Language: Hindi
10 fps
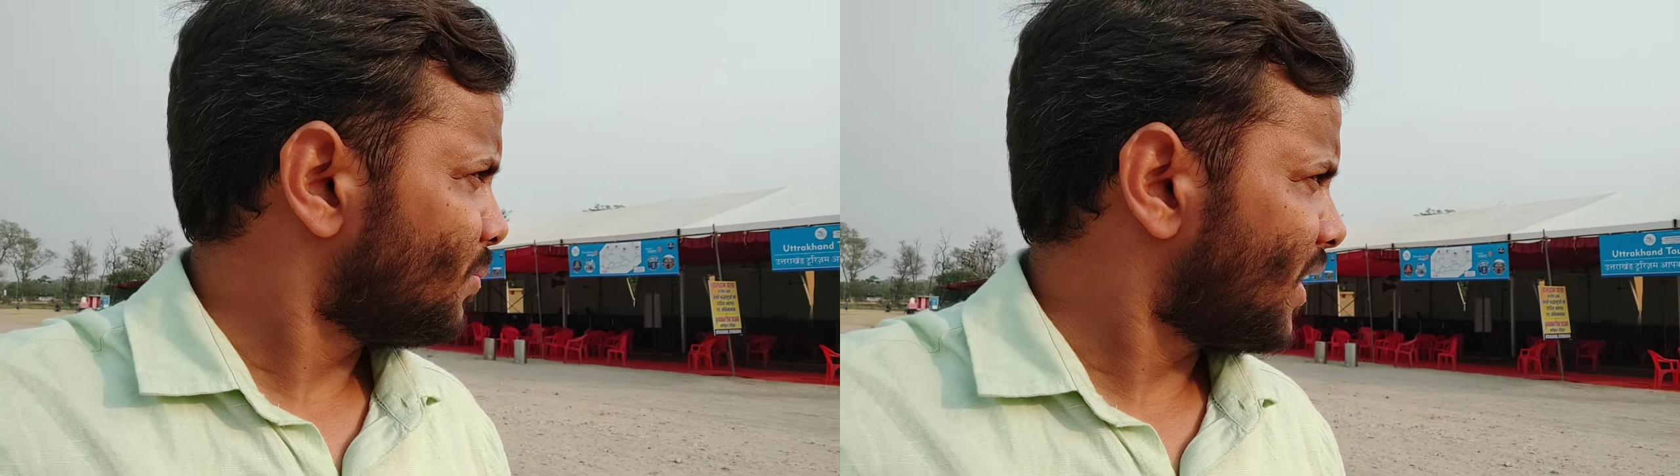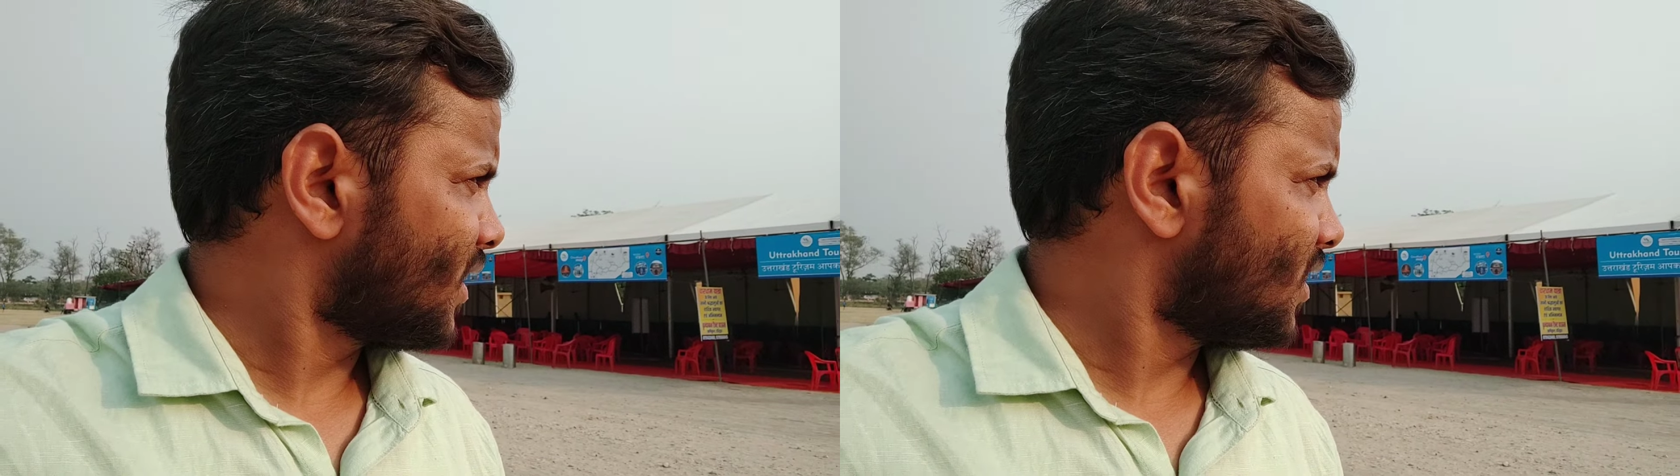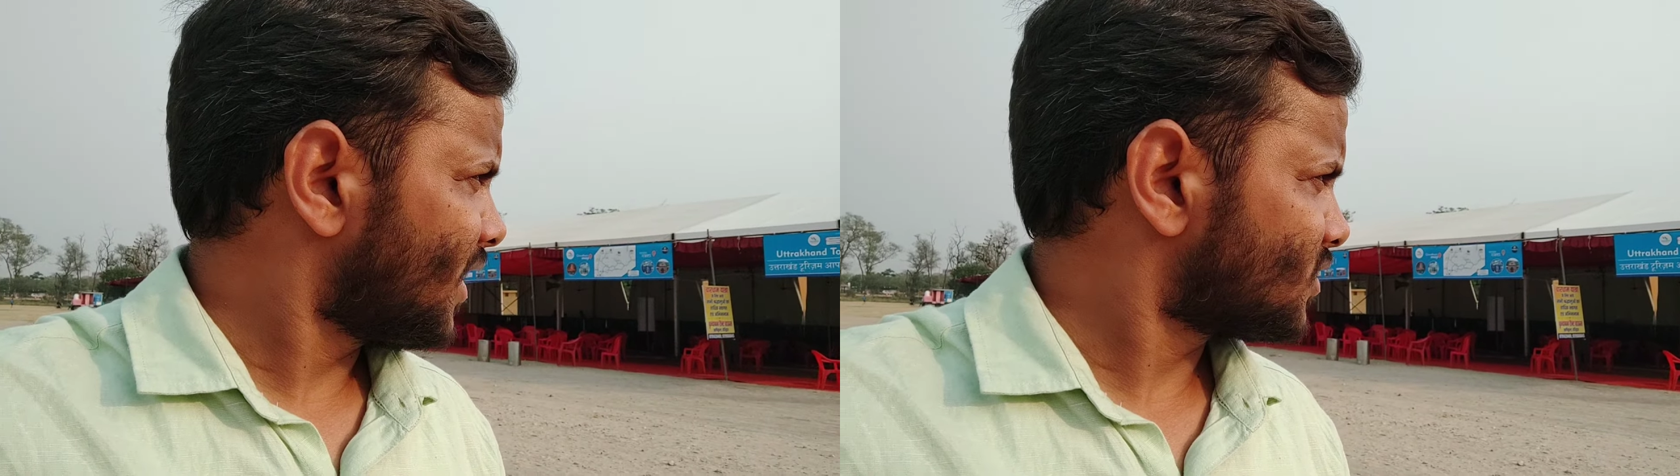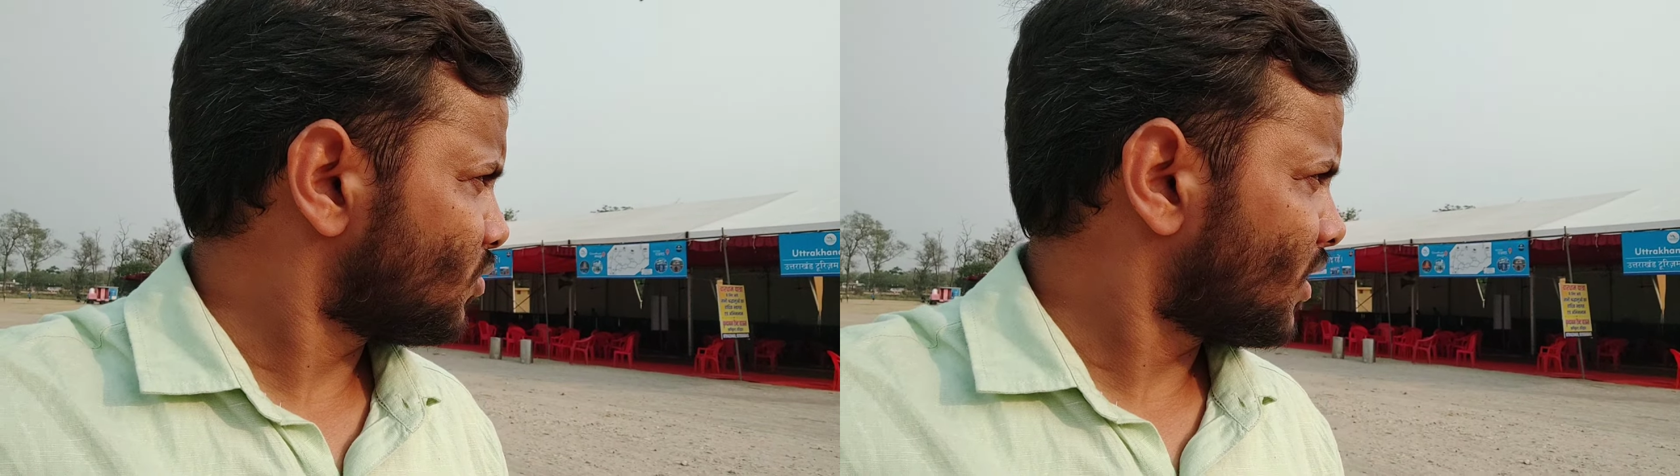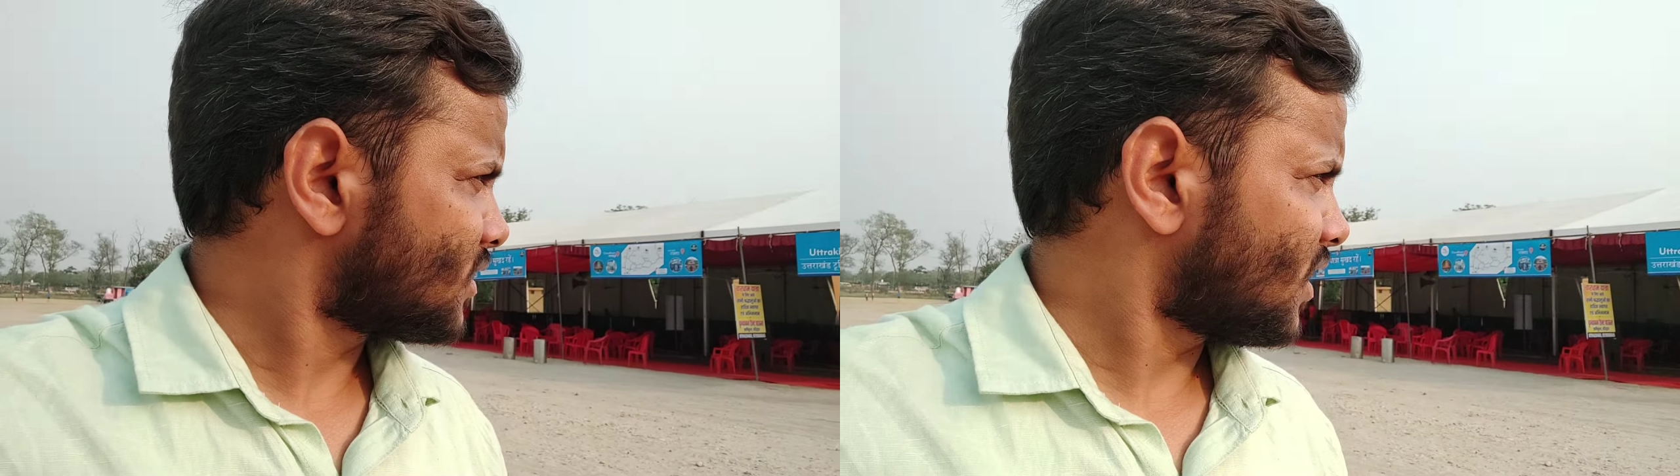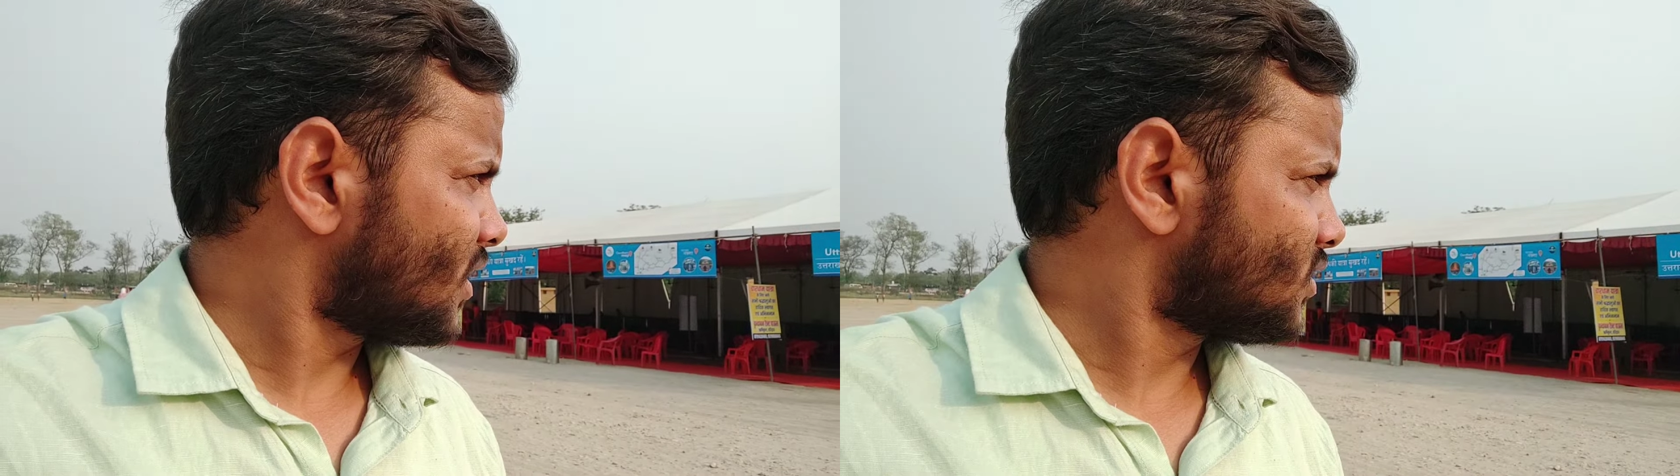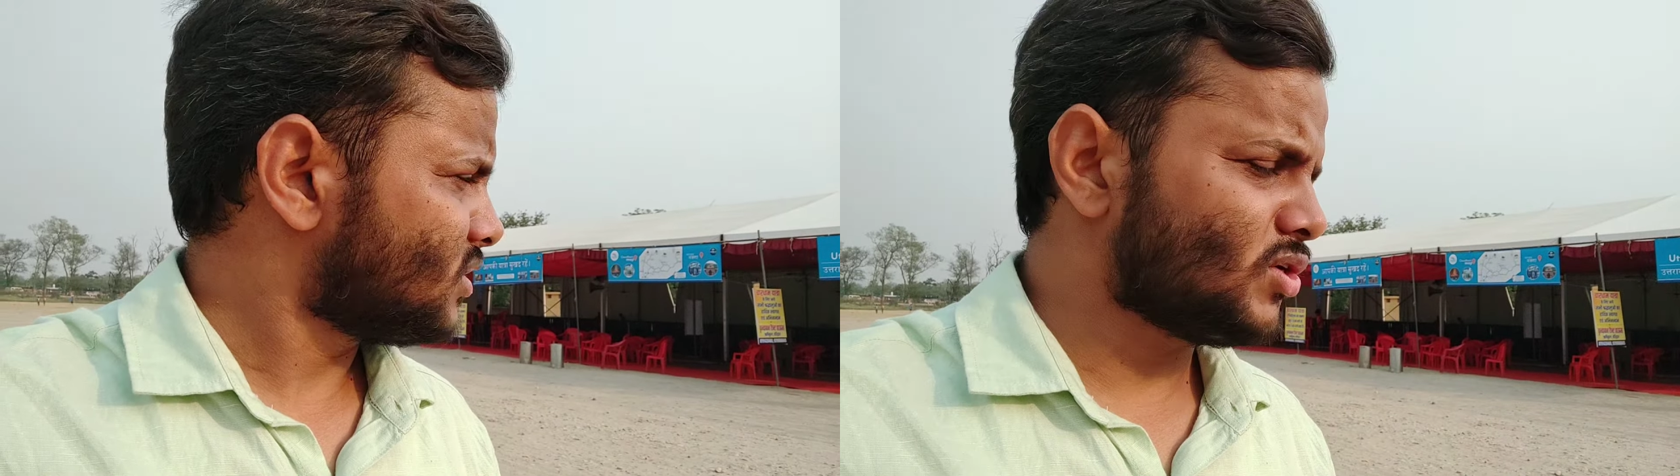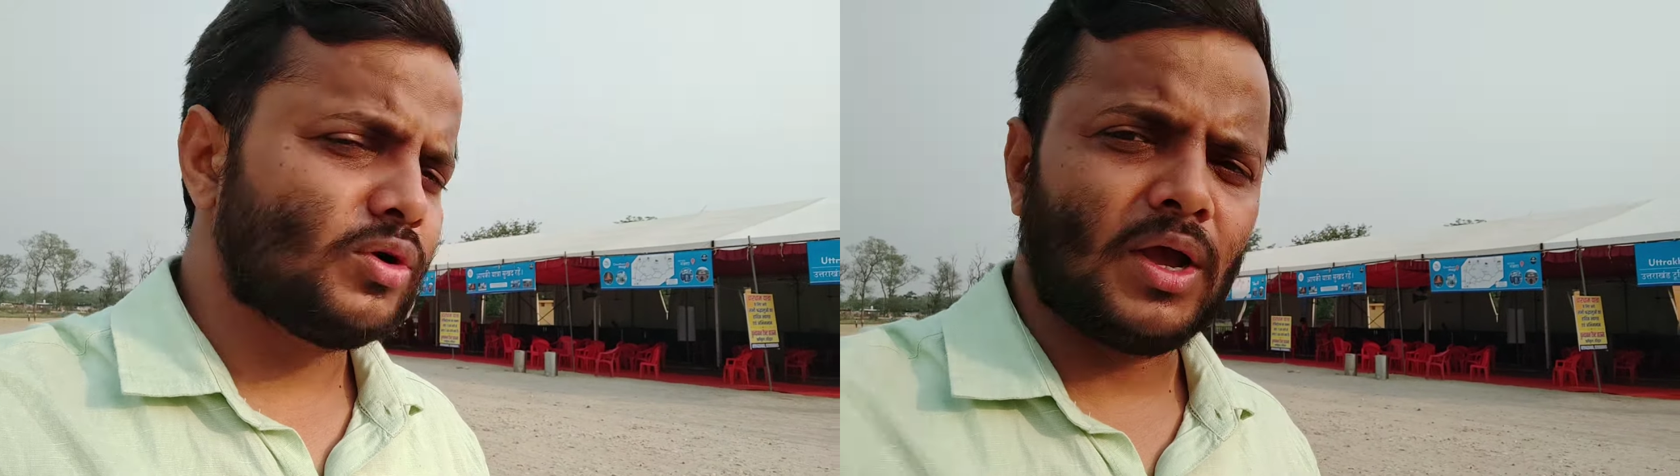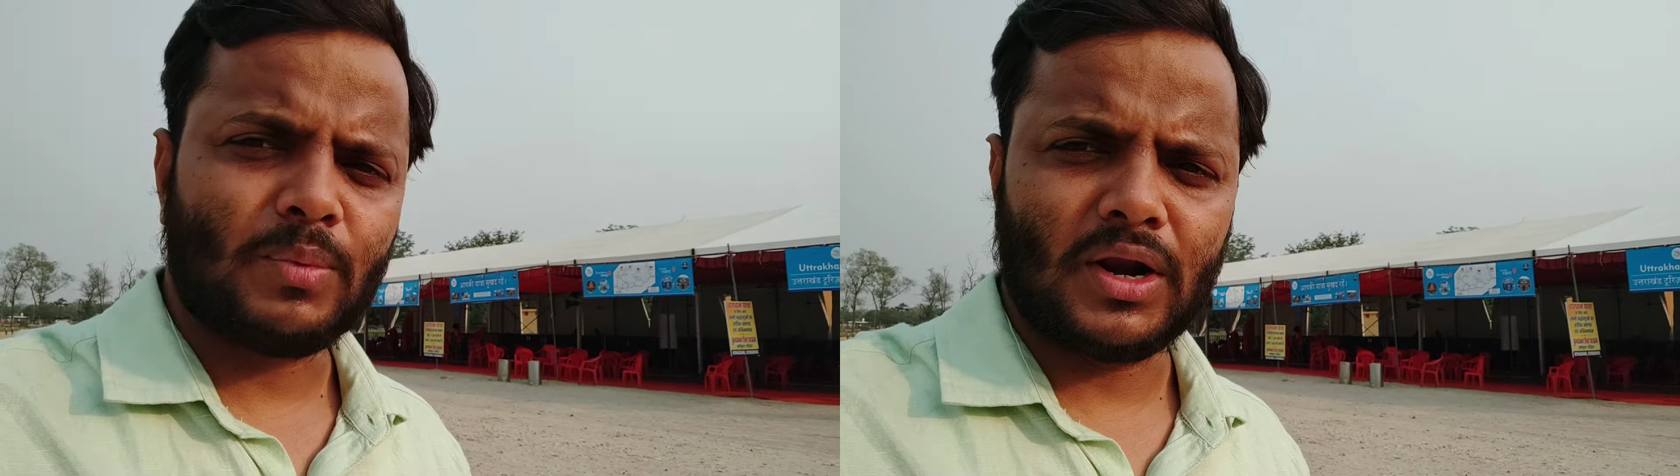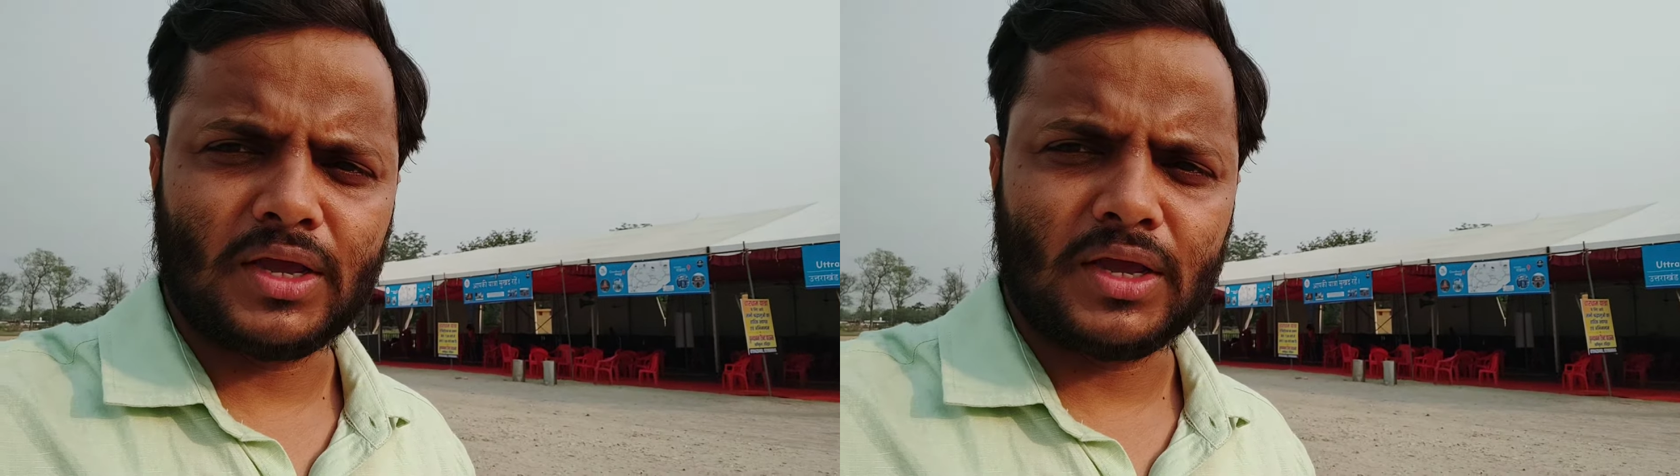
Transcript: मेडिकल डेस्क वगैरह सारी चीज़ें जो है यहाँ पर